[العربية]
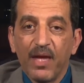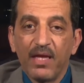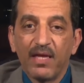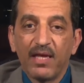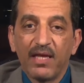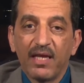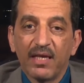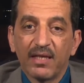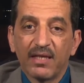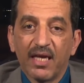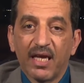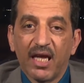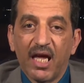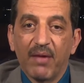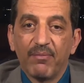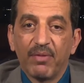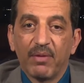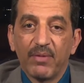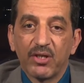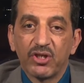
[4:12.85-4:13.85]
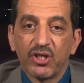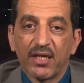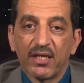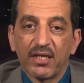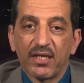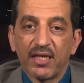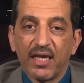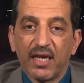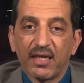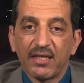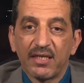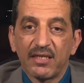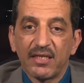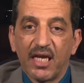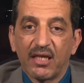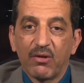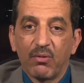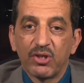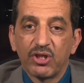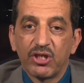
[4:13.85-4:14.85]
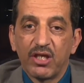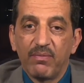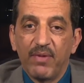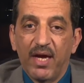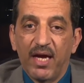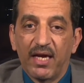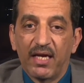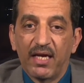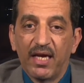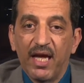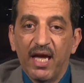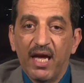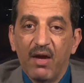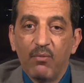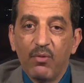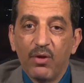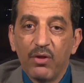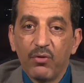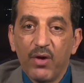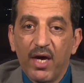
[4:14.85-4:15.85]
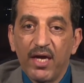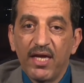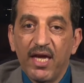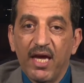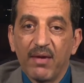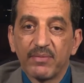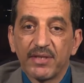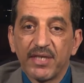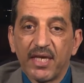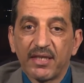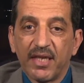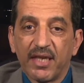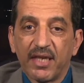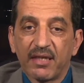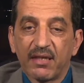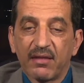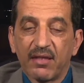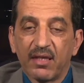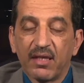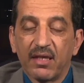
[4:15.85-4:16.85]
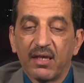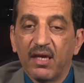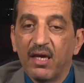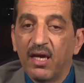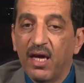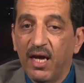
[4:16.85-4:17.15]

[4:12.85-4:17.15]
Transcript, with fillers: للارتقاء بالمشهد الاقتصادي والاجتماعي منذ أيام صدرت آه،